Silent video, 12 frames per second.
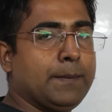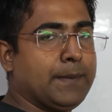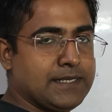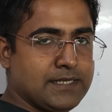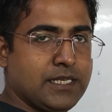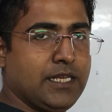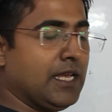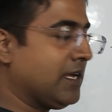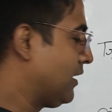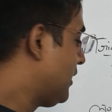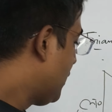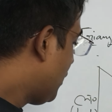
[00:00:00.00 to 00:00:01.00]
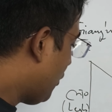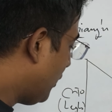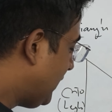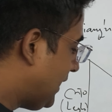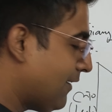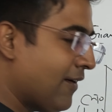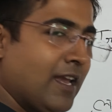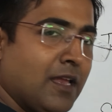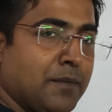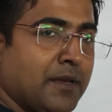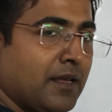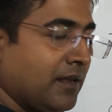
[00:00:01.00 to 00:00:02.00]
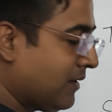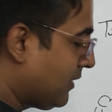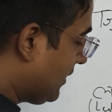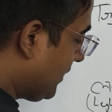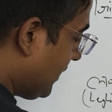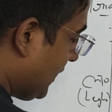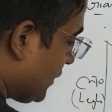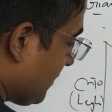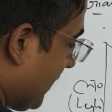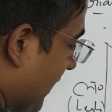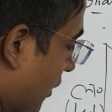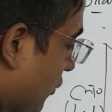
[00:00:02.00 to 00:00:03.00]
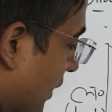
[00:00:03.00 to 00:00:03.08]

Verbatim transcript: बस ठीक है और ये वाले में इसमें क्या